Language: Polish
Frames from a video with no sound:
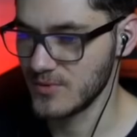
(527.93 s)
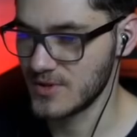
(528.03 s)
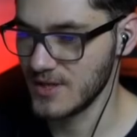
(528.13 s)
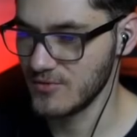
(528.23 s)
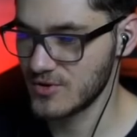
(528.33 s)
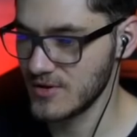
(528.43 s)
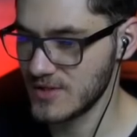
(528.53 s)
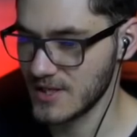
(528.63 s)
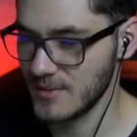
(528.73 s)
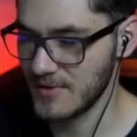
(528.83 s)
bo ten już jest
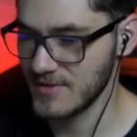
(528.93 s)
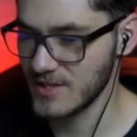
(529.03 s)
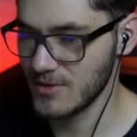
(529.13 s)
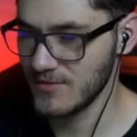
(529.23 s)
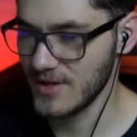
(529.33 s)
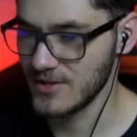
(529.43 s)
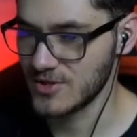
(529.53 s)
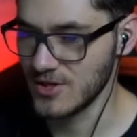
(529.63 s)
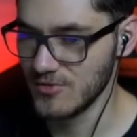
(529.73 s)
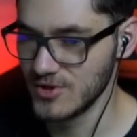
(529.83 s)
tak naprawdę załadowany,
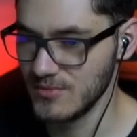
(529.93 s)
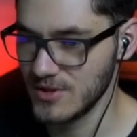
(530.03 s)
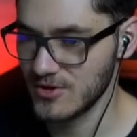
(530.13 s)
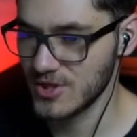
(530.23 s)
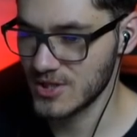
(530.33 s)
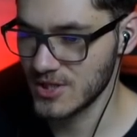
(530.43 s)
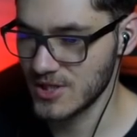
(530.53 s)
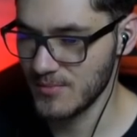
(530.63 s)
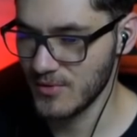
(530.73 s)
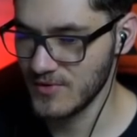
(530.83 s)
czyli ludzie mi troszeczkę
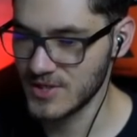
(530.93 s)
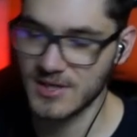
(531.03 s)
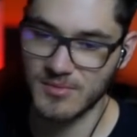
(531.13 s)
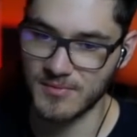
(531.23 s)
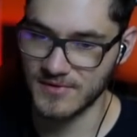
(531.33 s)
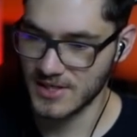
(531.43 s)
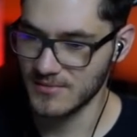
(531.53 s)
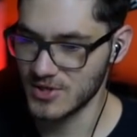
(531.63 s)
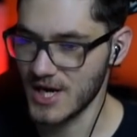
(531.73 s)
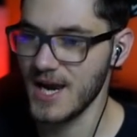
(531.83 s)
źle powiedzieli, bo powiedzieli
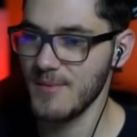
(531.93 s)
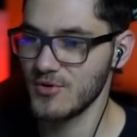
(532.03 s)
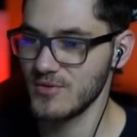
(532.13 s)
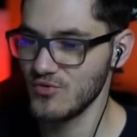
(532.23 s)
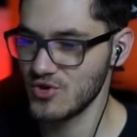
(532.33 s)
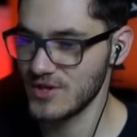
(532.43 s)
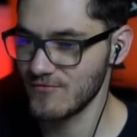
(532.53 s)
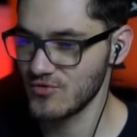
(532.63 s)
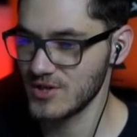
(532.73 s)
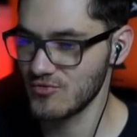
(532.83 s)
mi, że ej, bo ty musisz tam
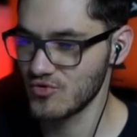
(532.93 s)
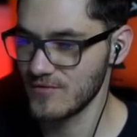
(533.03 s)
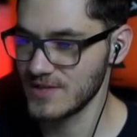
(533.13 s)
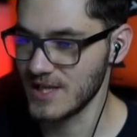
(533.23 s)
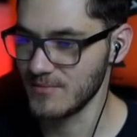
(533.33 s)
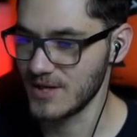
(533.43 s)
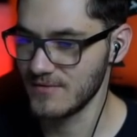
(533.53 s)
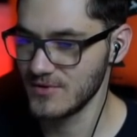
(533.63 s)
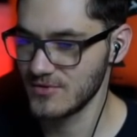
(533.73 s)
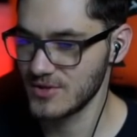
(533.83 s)
rzucać różowe slime, ale
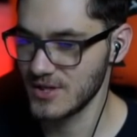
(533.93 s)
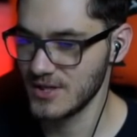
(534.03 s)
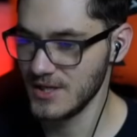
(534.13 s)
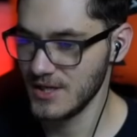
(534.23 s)
widocznie,